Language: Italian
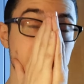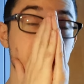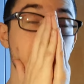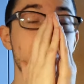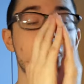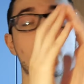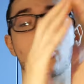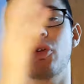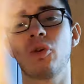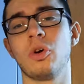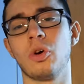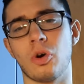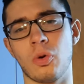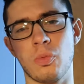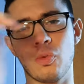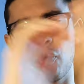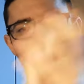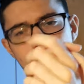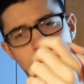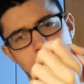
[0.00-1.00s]
Ci sono
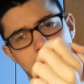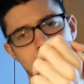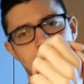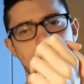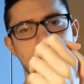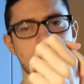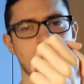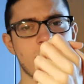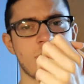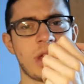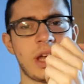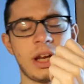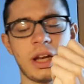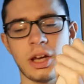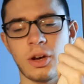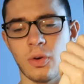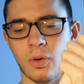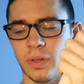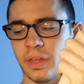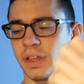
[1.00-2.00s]
comunque delle
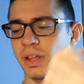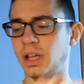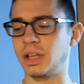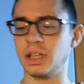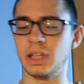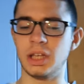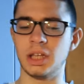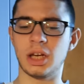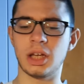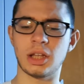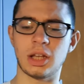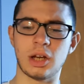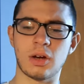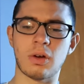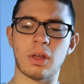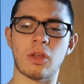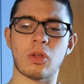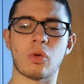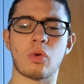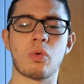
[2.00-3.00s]
cose da dire, delle
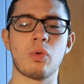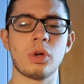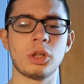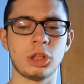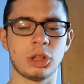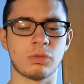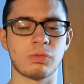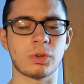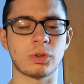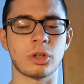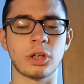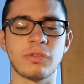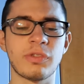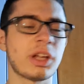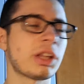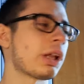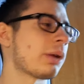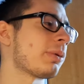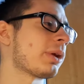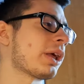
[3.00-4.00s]
cose su cui ho fatto
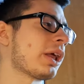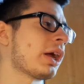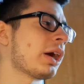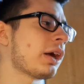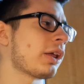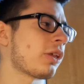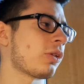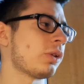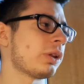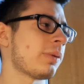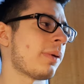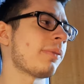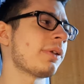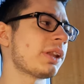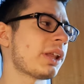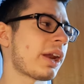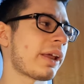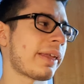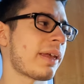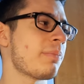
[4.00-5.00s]
riflettere perché ragazzi ultimamente
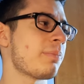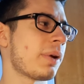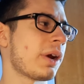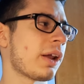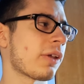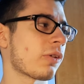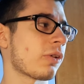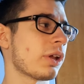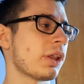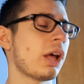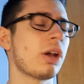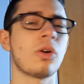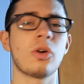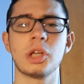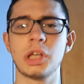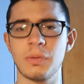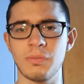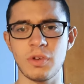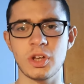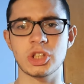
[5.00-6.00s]
era sempre la solita
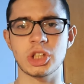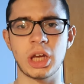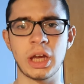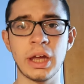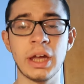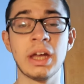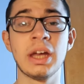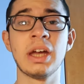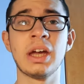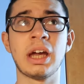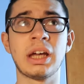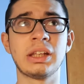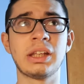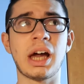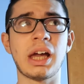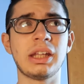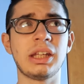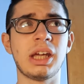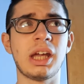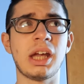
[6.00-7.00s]
noia invece da
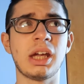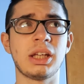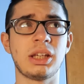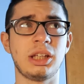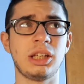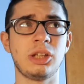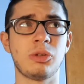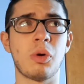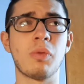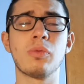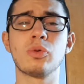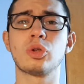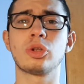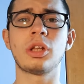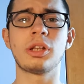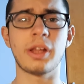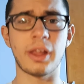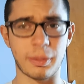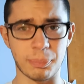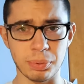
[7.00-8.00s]
ieri ho avuto
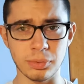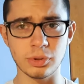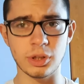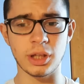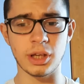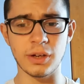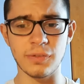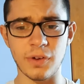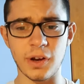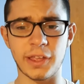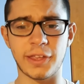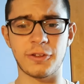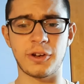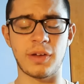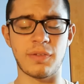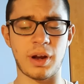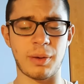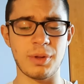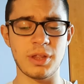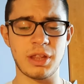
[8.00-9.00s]
degli spunti di riflessione
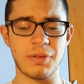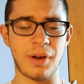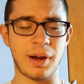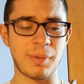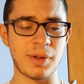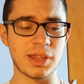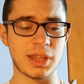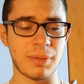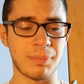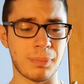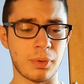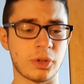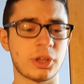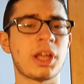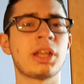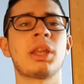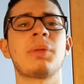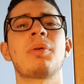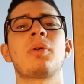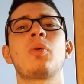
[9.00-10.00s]
veramente veramente
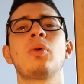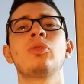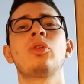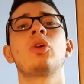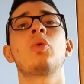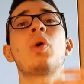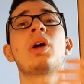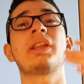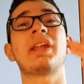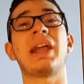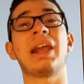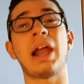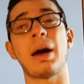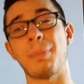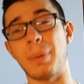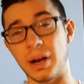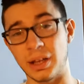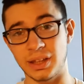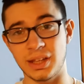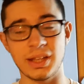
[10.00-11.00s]
importanti per quanto riguarda la
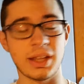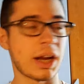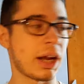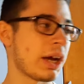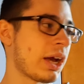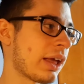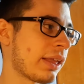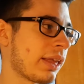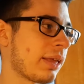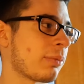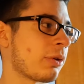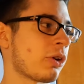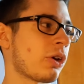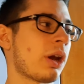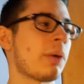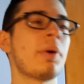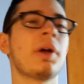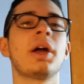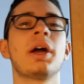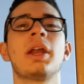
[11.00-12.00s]
partita ragazzi perché
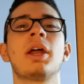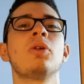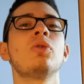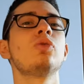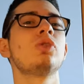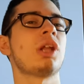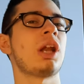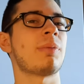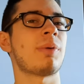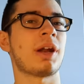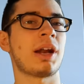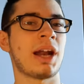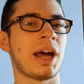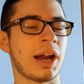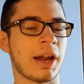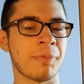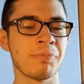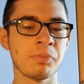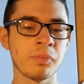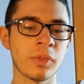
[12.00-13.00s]
oramai era inutile
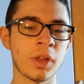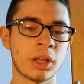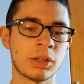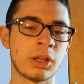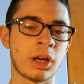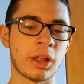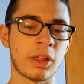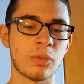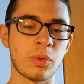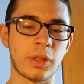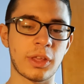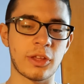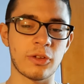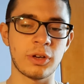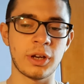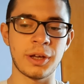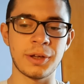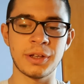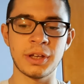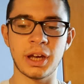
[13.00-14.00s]
parlare della
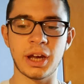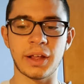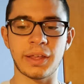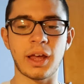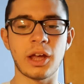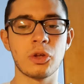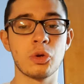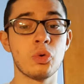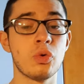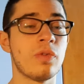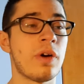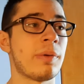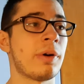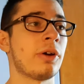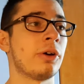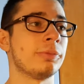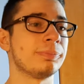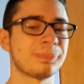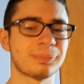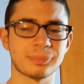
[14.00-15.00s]
situazione in casa Juve
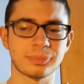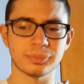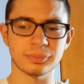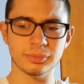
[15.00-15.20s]
però